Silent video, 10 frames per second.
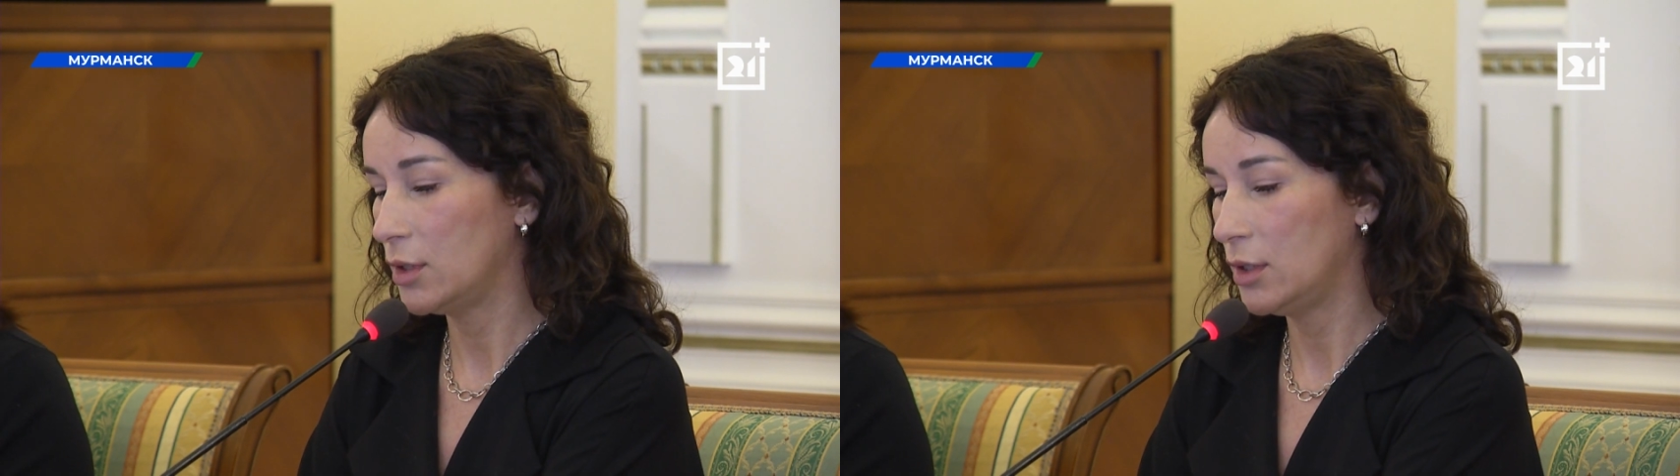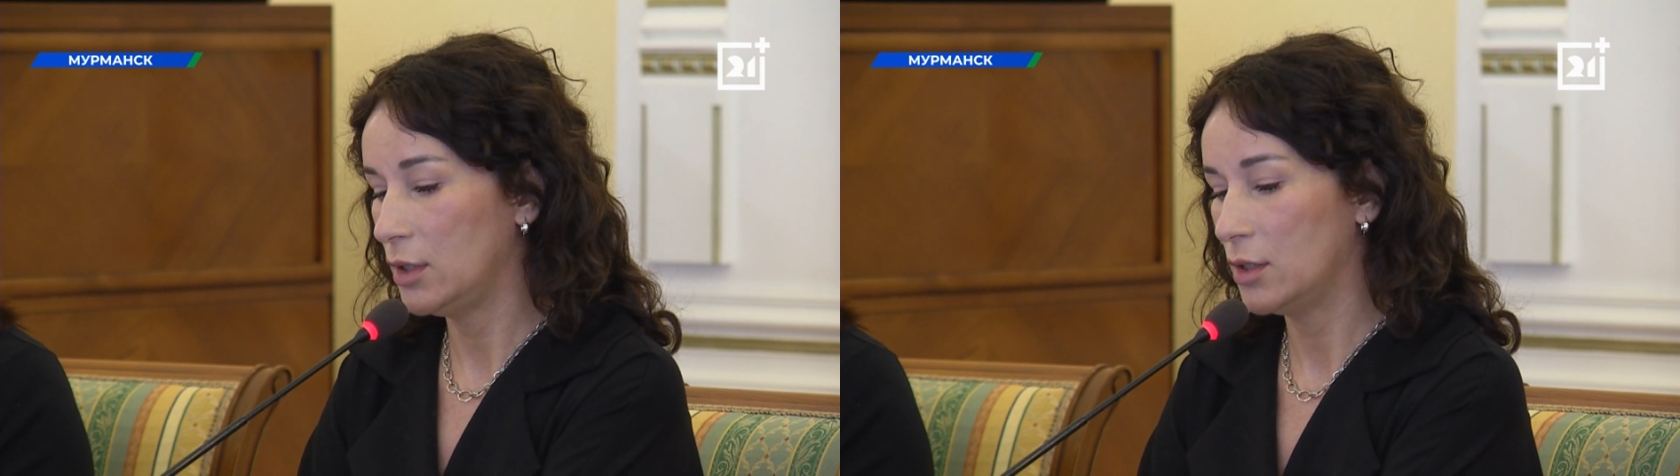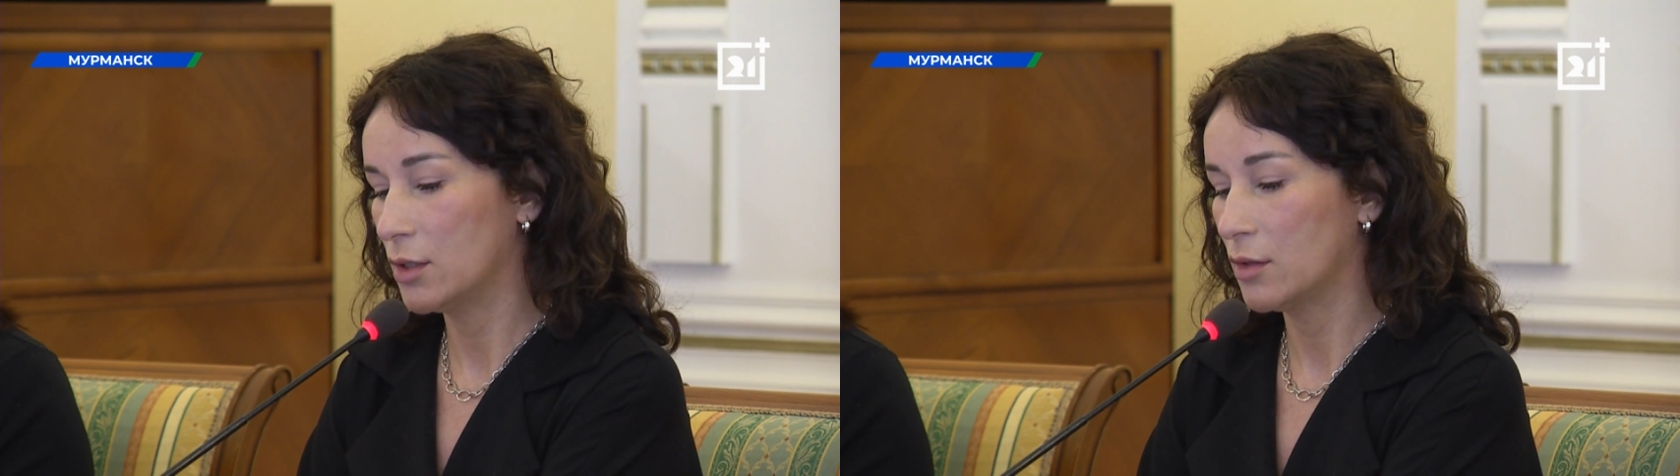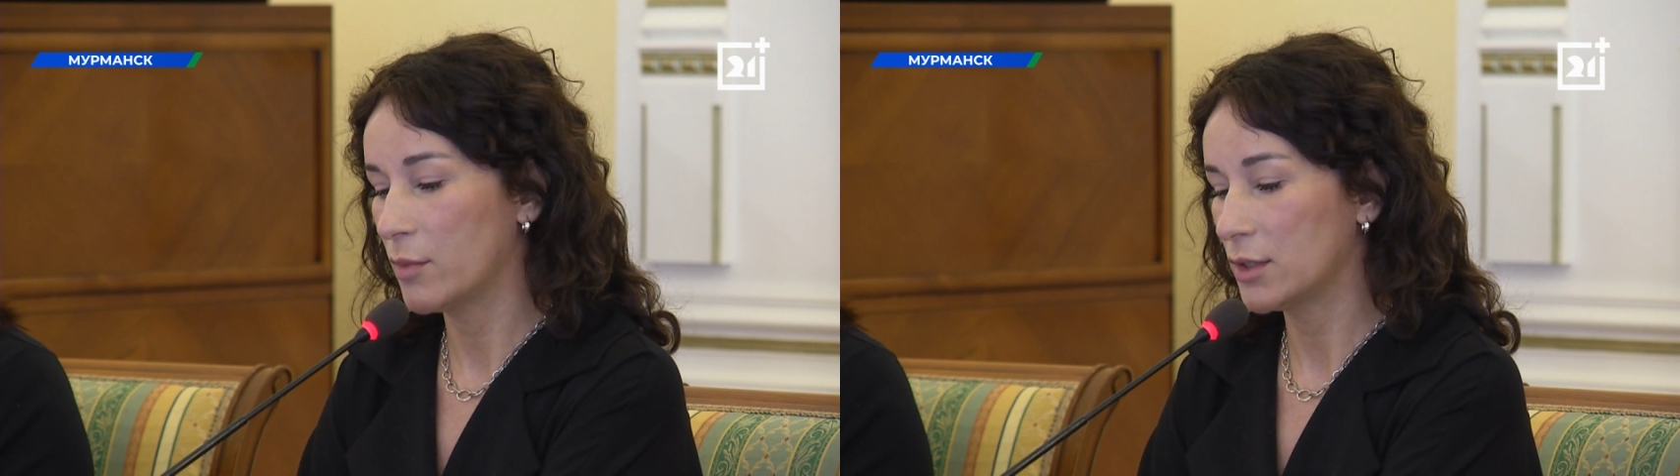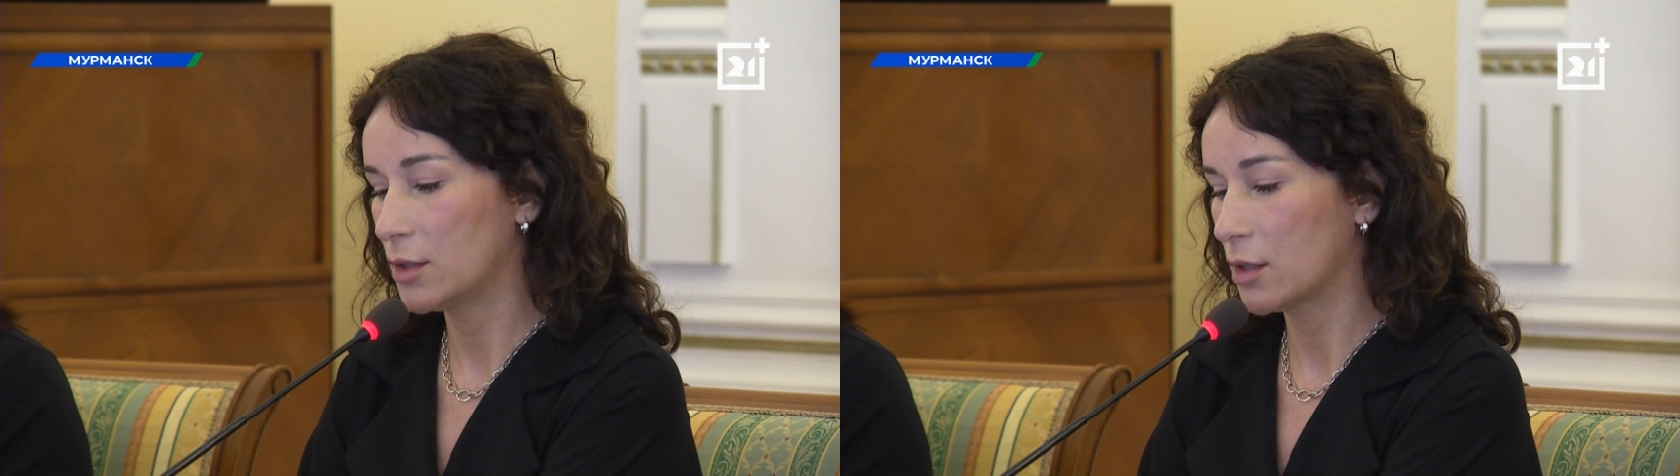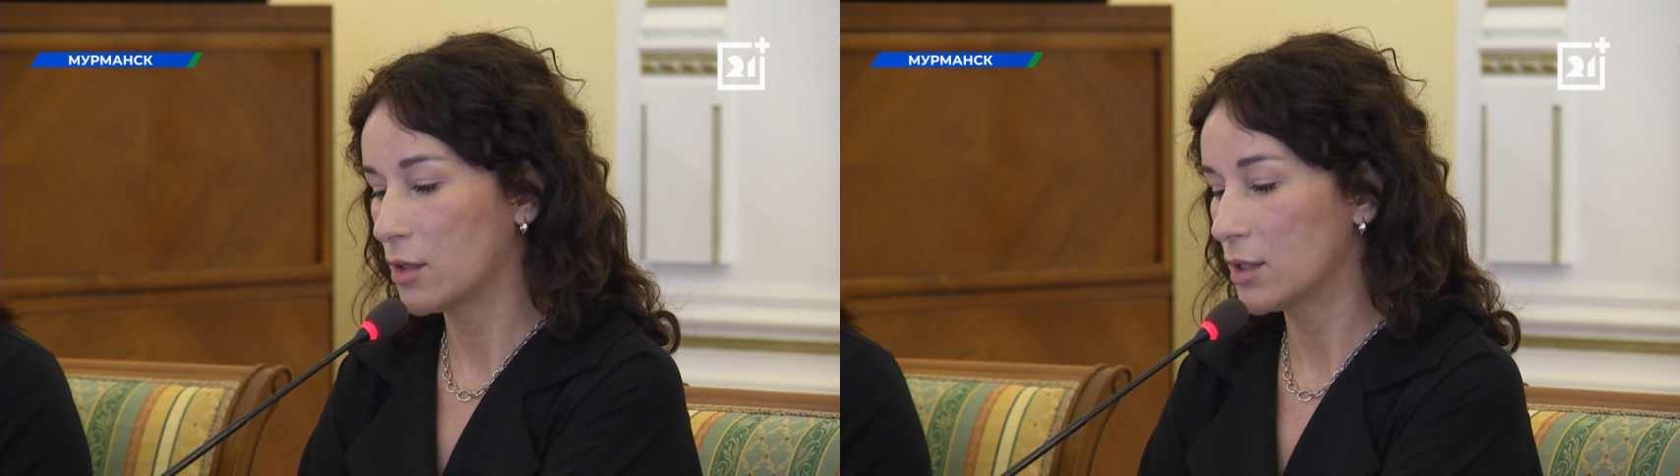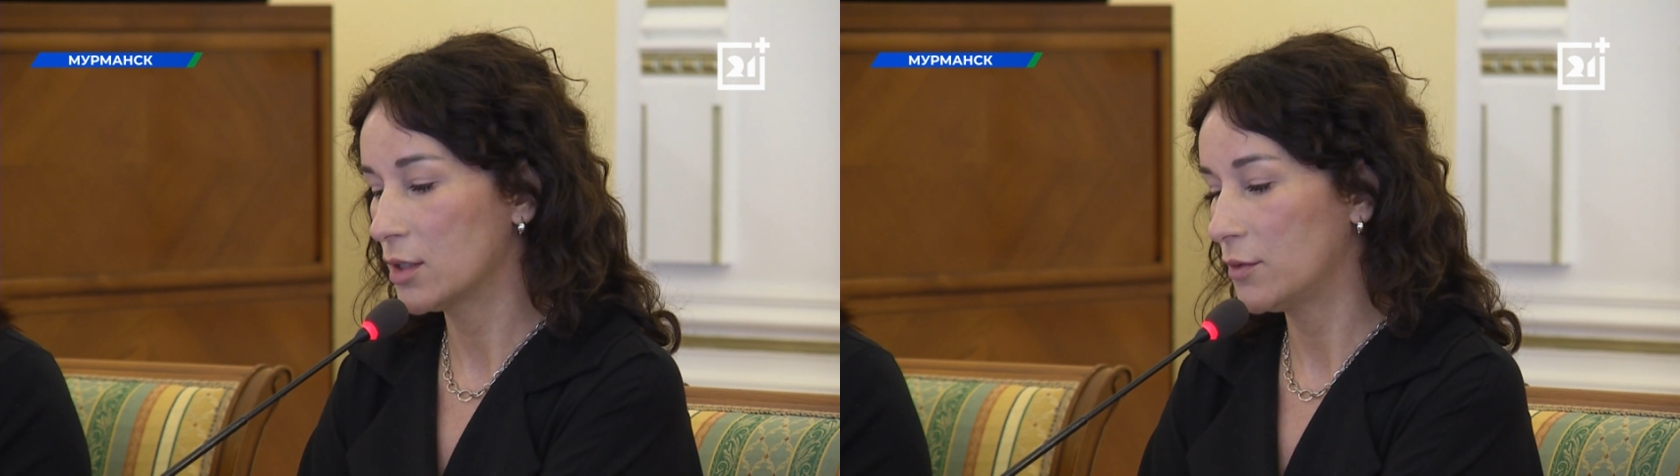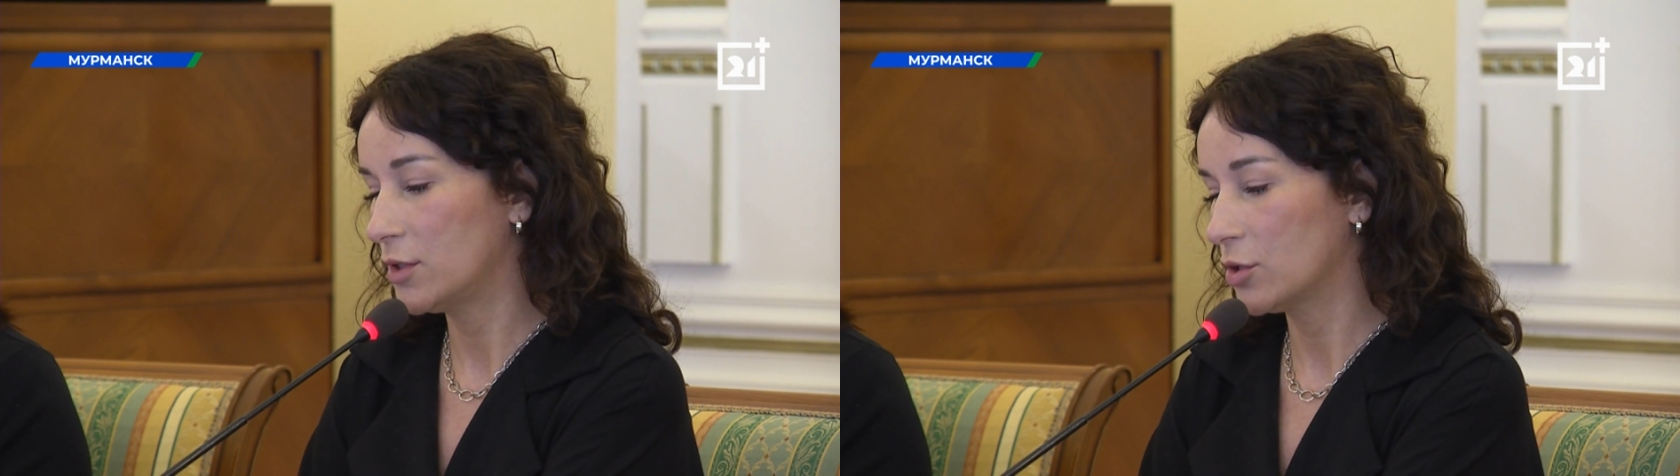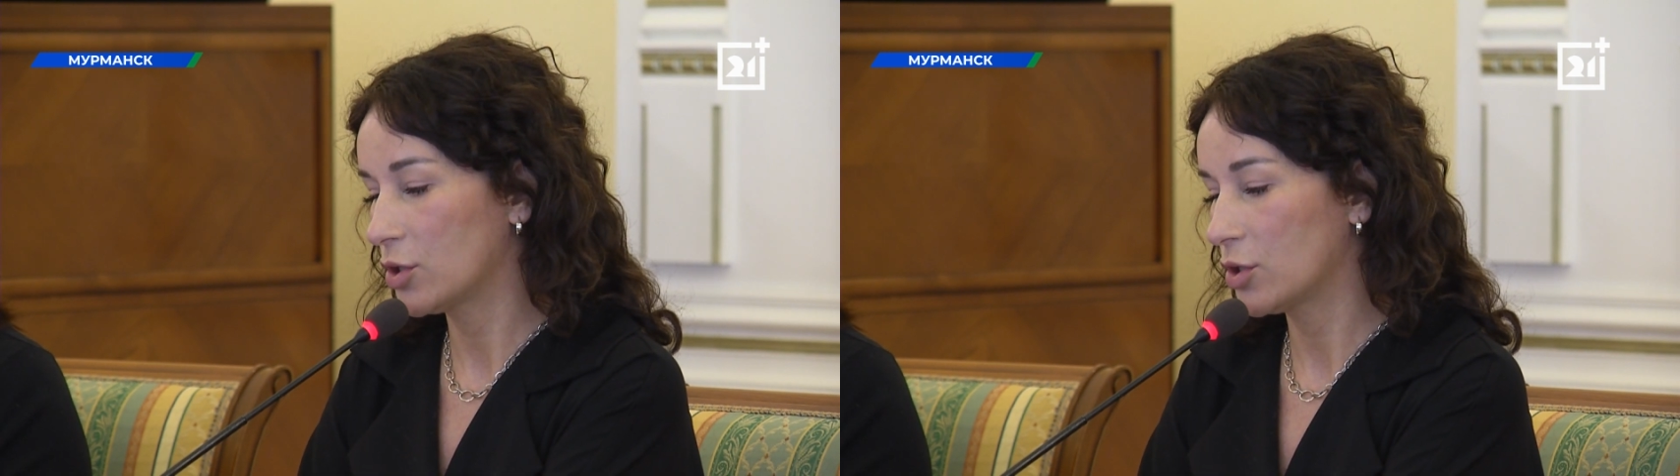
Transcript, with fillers: и мастер-класс для всех